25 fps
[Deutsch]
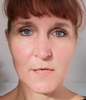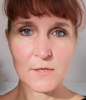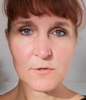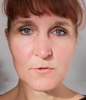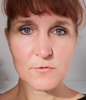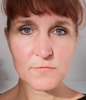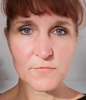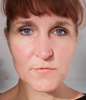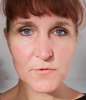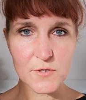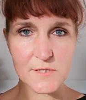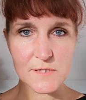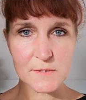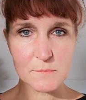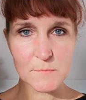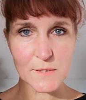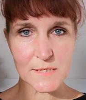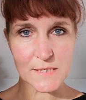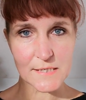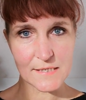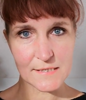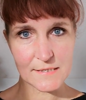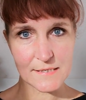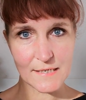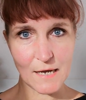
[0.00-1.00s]
Du wirst
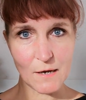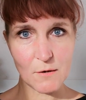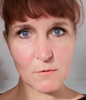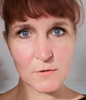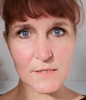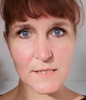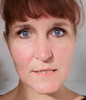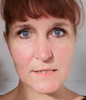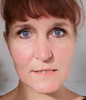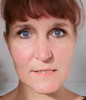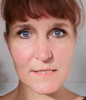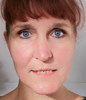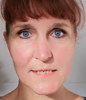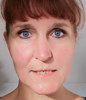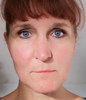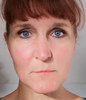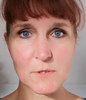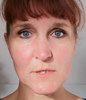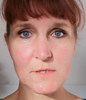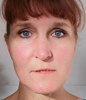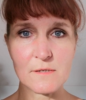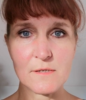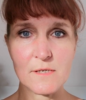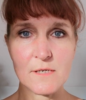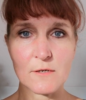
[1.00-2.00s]
mit genau den
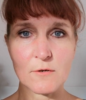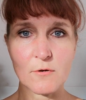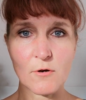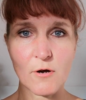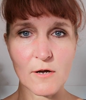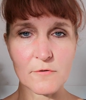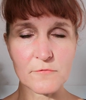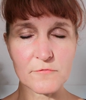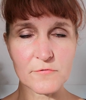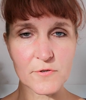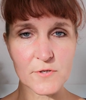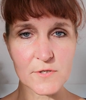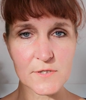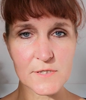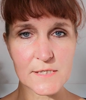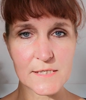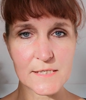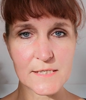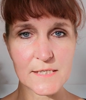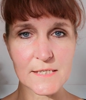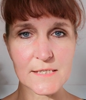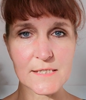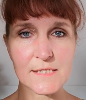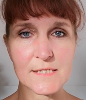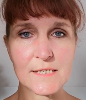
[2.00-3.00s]
Themen
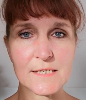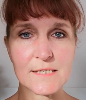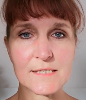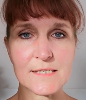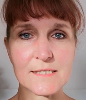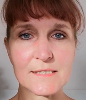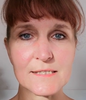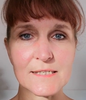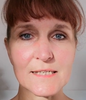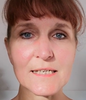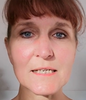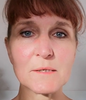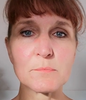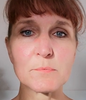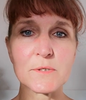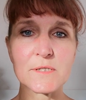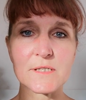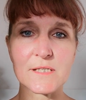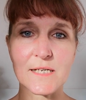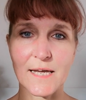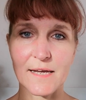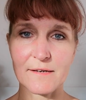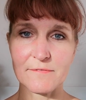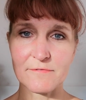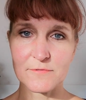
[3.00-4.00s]
konfrontiert, die dich
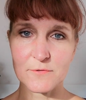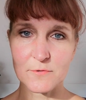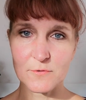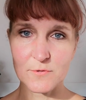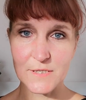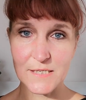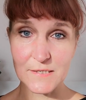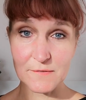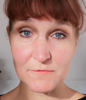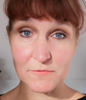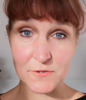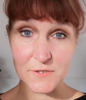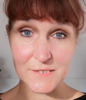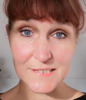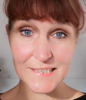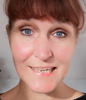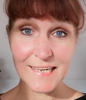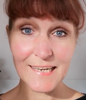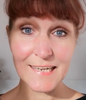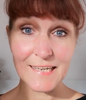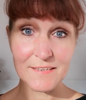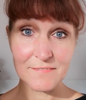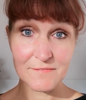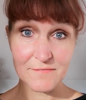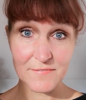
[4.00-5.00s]
betreffen und die für
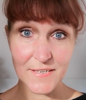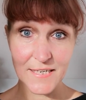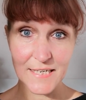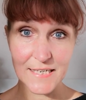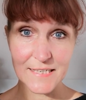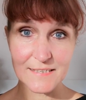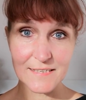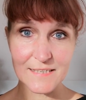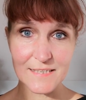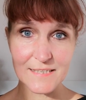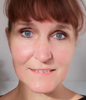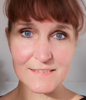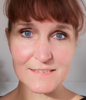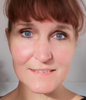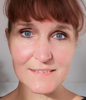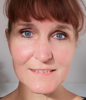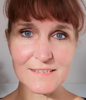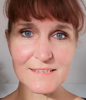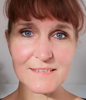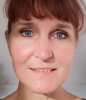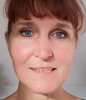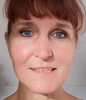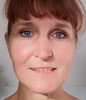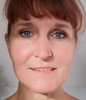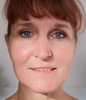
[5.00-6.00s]
dich wichtig sind,
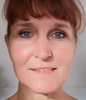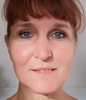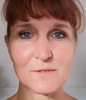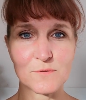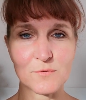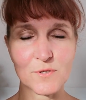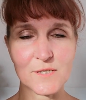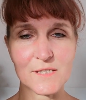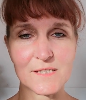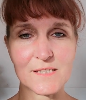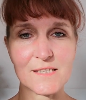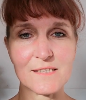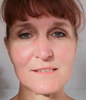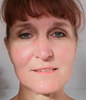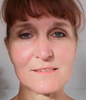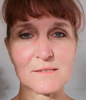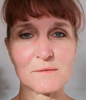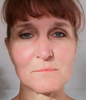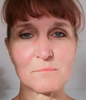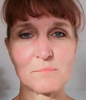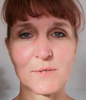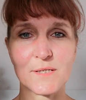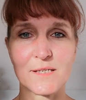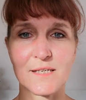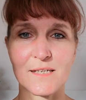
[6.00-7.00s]
sie durch
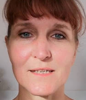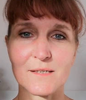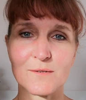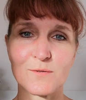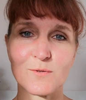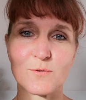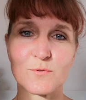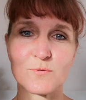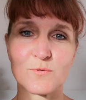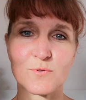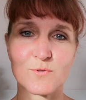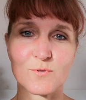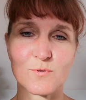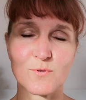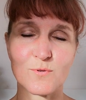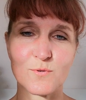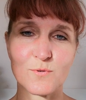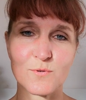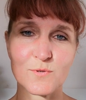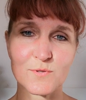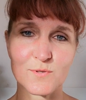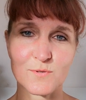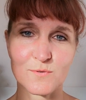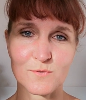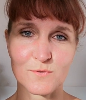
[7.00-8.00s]
diese Begegnung zu
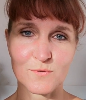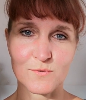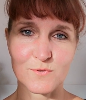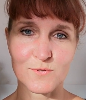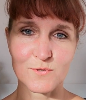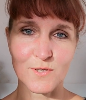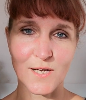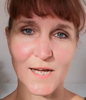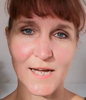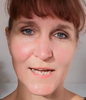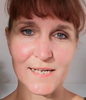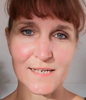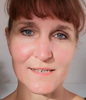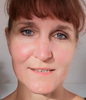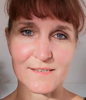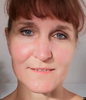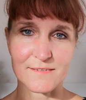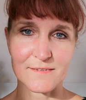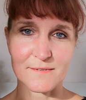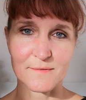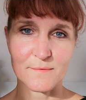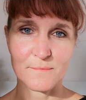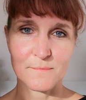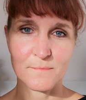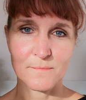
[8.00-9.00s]
lösen und zu
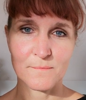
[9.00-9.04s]
heilen.